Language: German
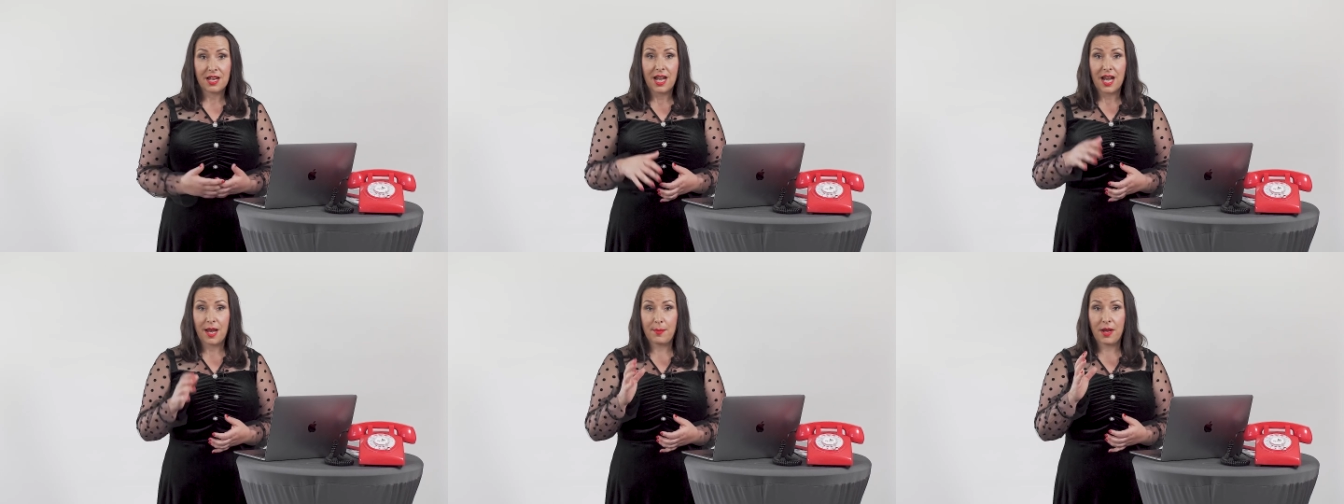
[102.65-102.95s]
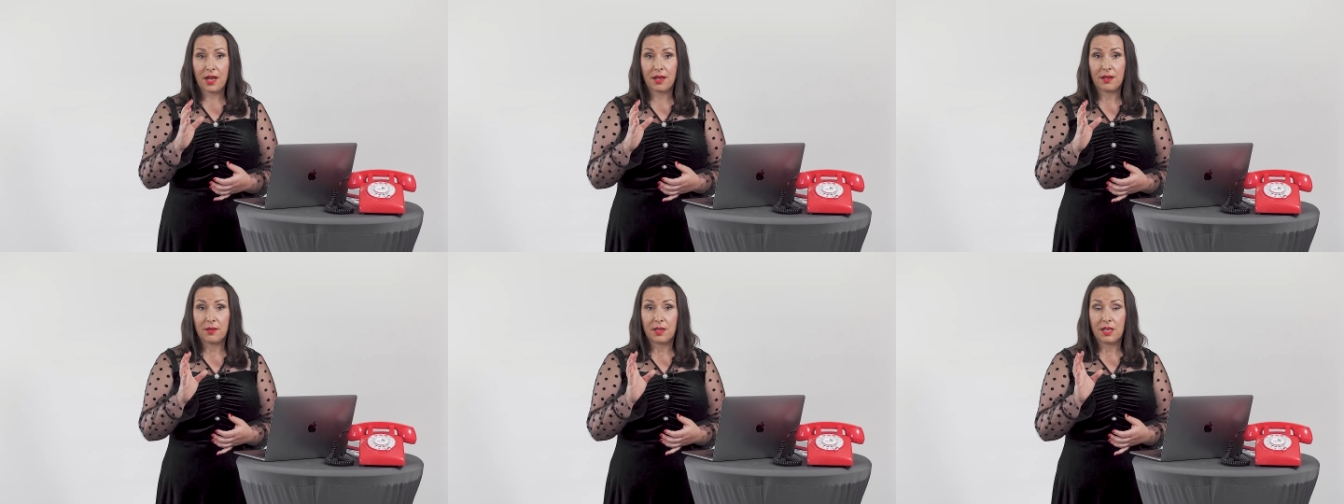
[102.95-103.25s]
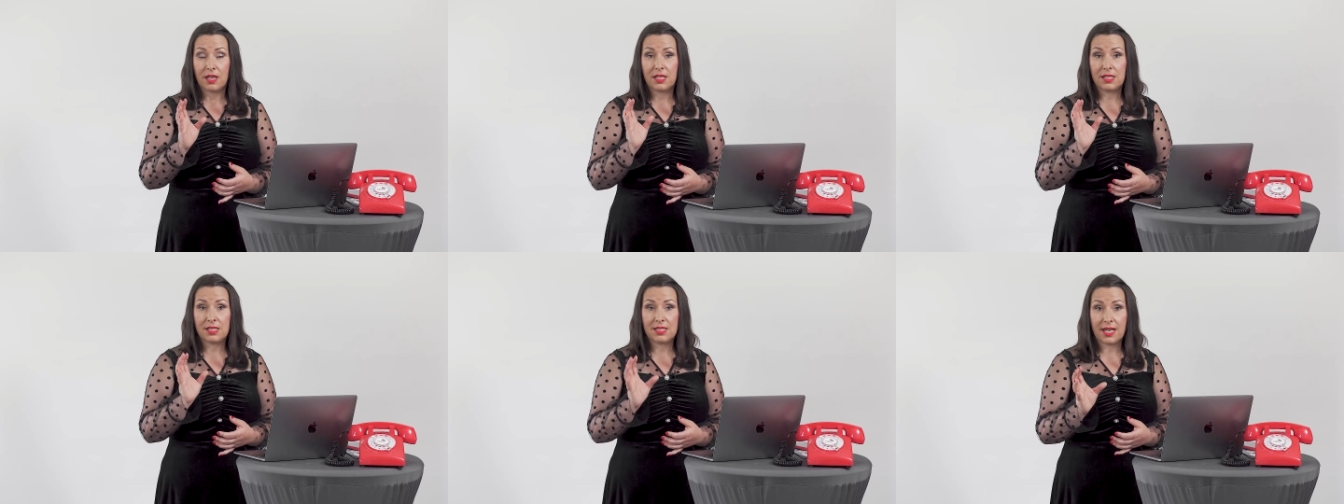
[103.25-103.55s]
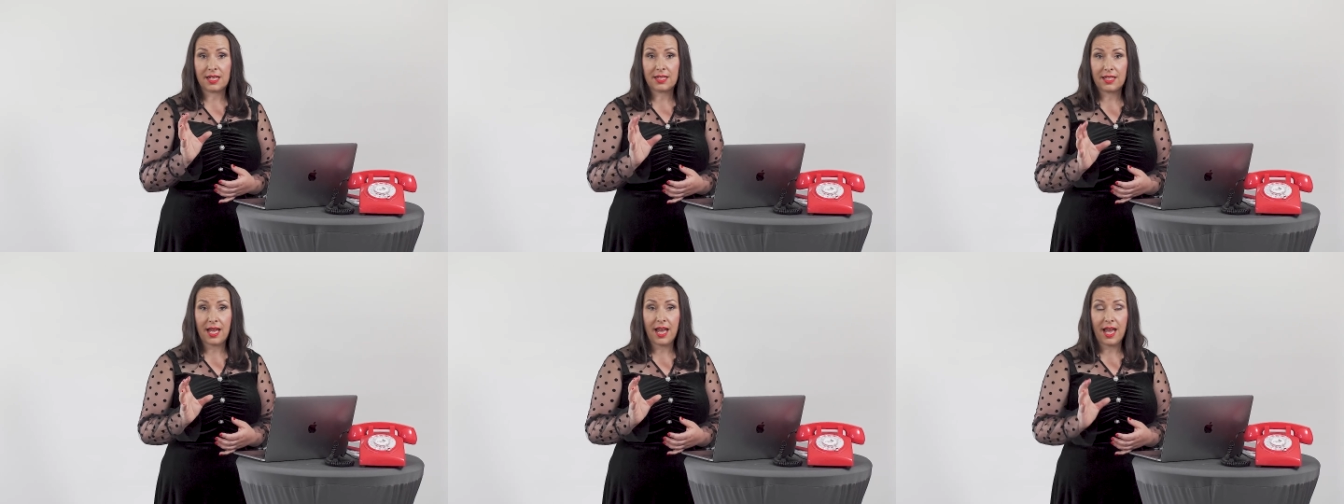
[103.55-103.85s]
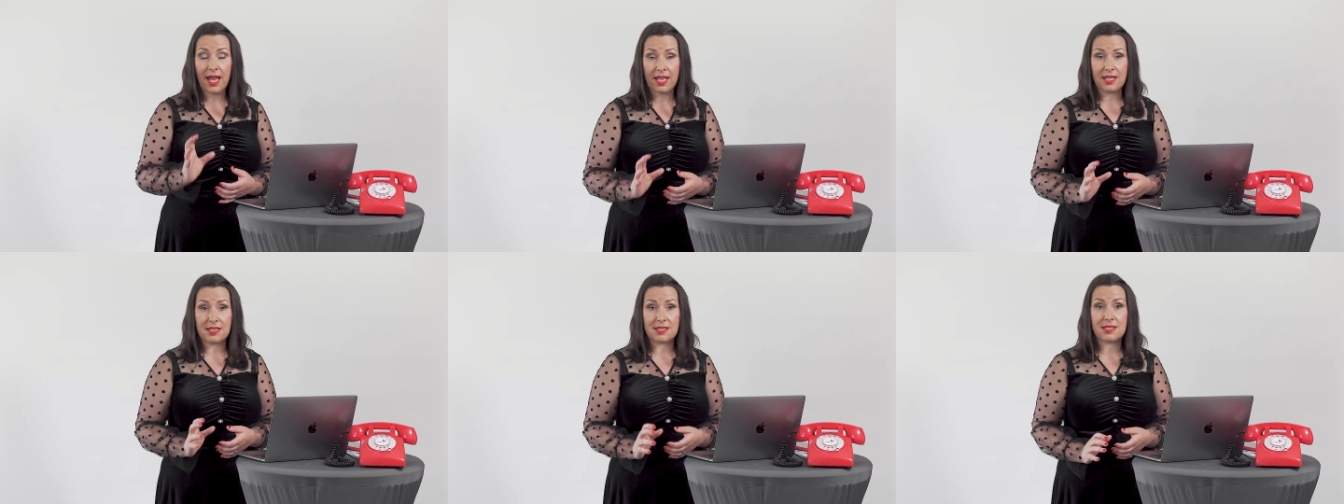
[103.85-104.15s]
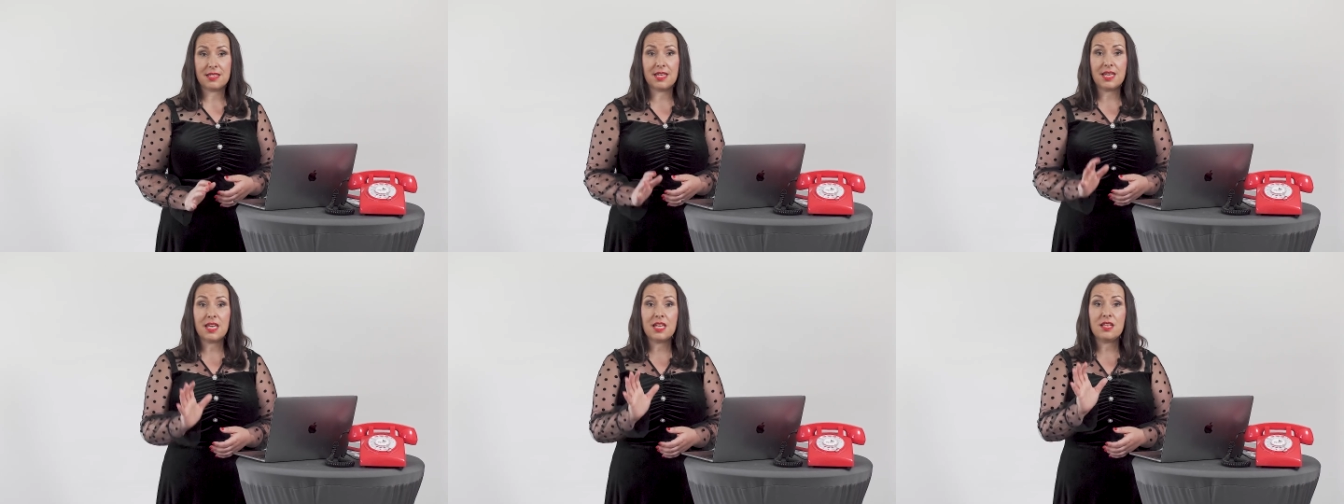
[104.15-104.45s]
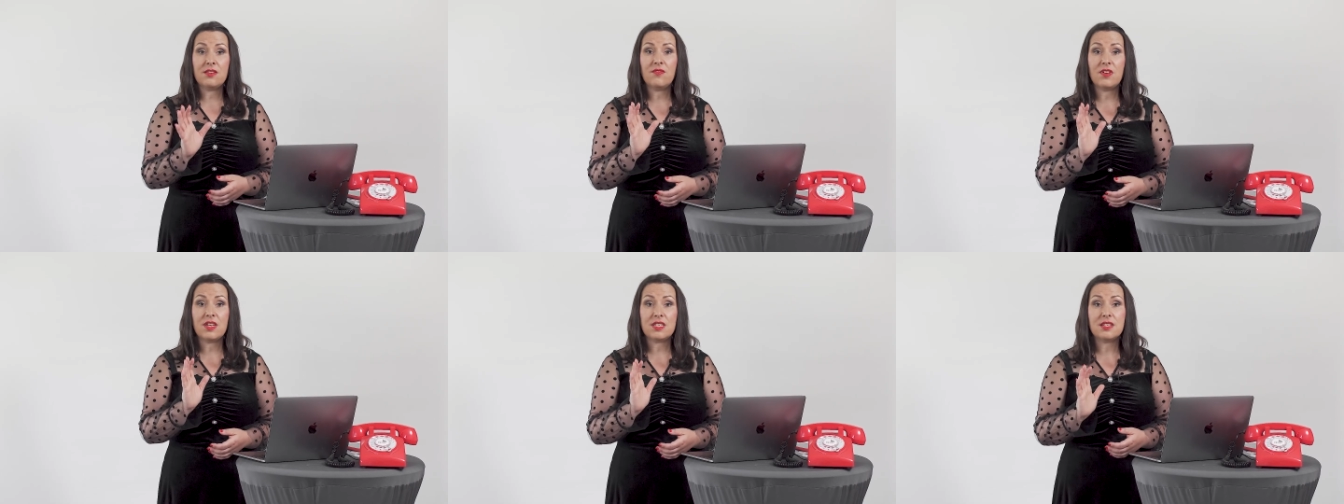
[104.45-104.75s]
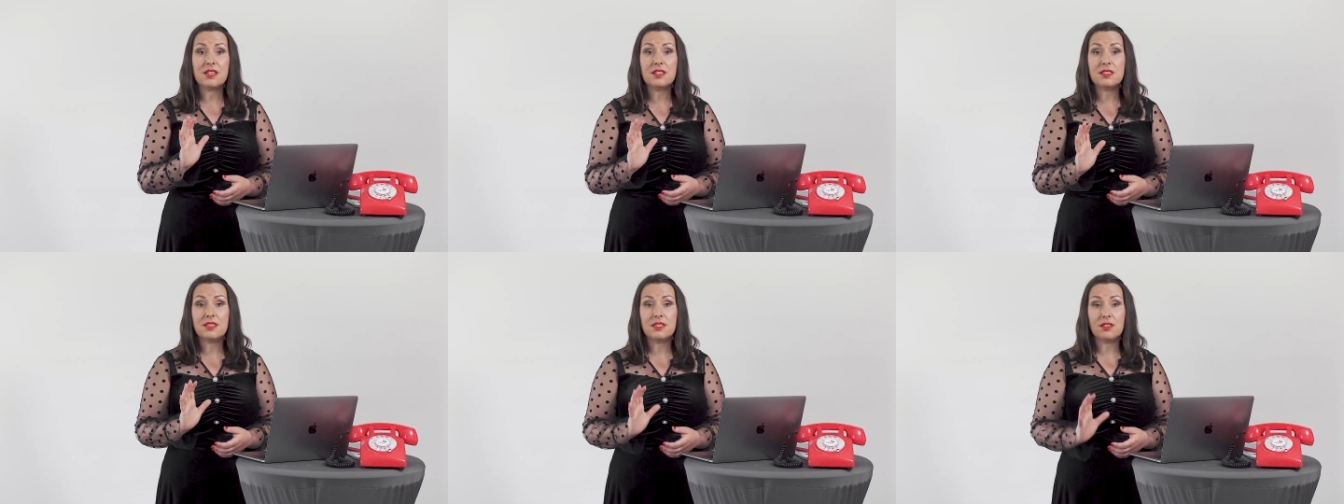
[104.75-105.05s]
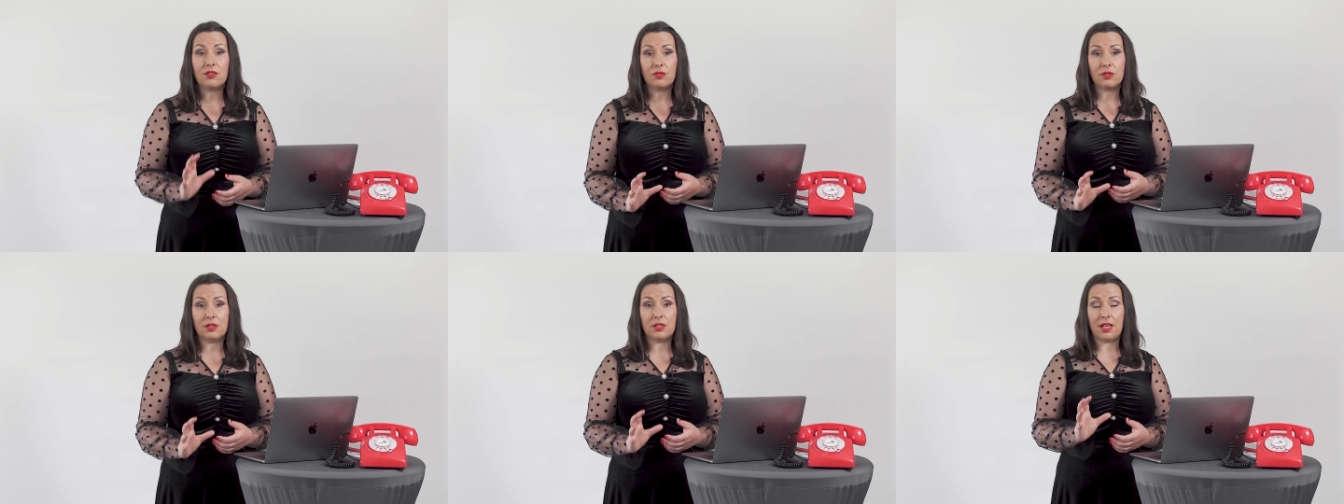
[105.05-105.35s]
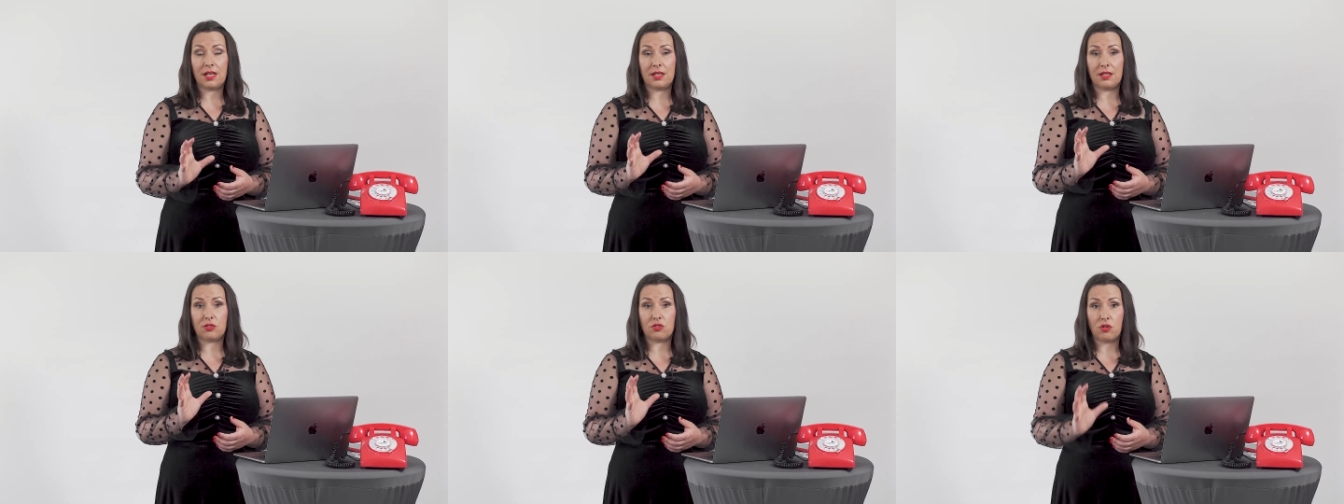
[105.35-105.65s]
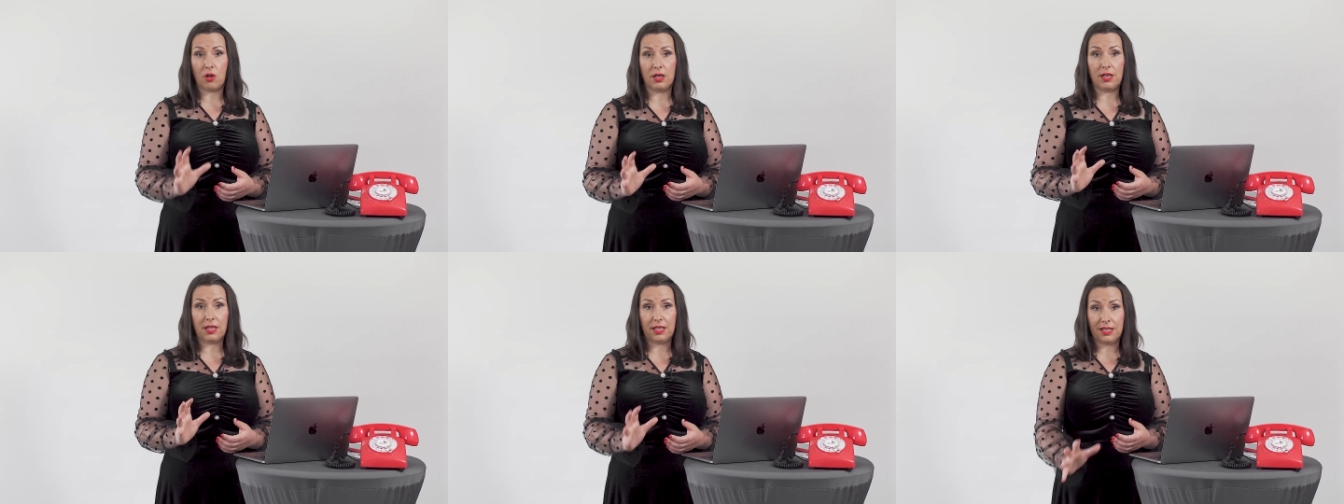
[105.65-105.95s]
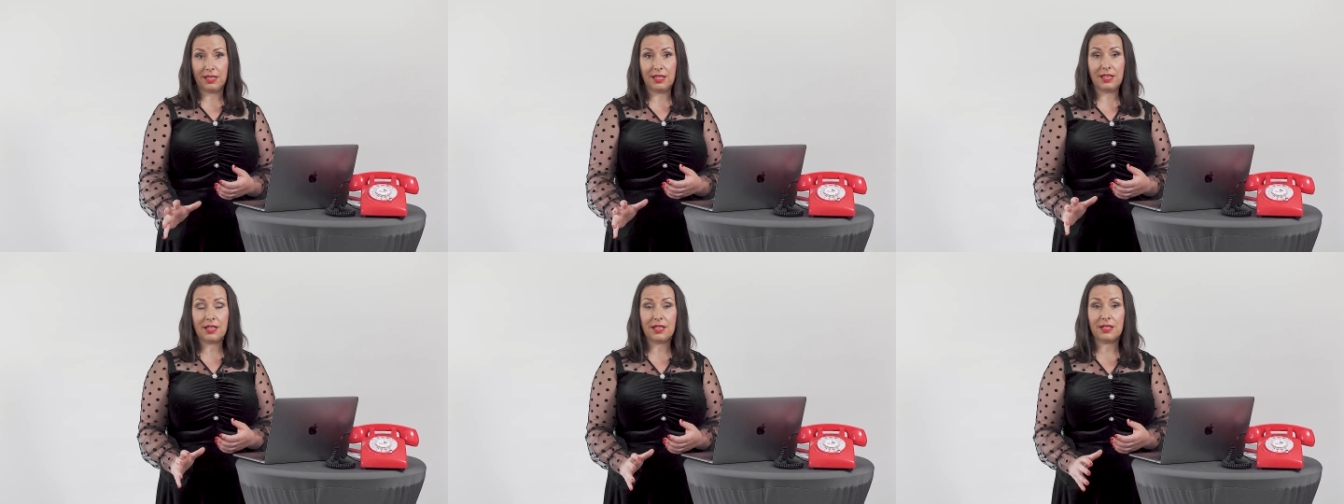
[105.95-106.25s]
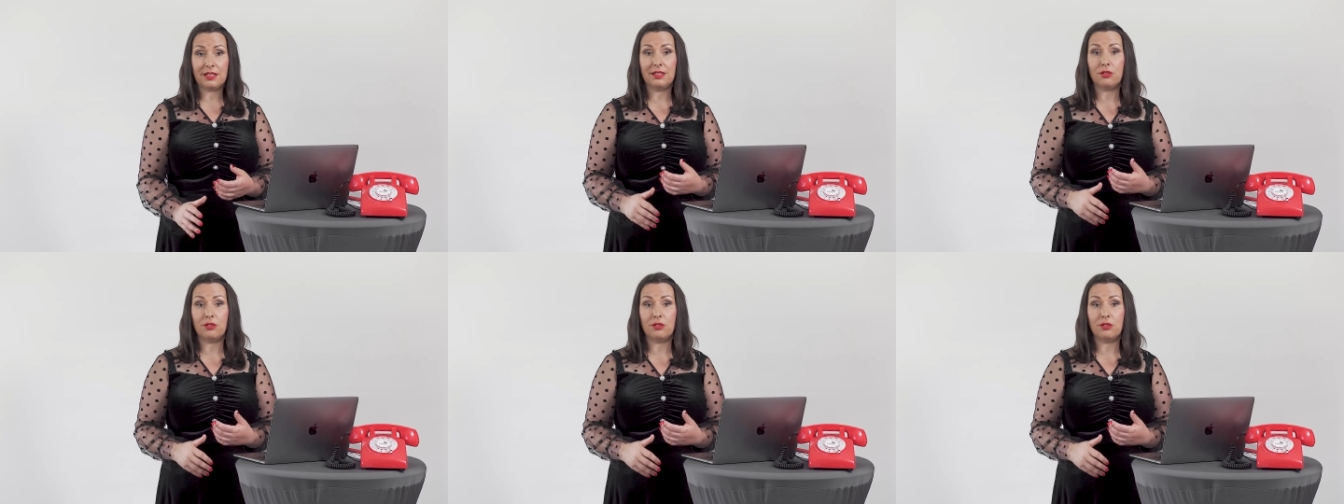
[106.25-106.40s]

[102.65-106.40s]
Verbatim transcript: Aber ich sage dir eins, die Investition in eine tolle Liege,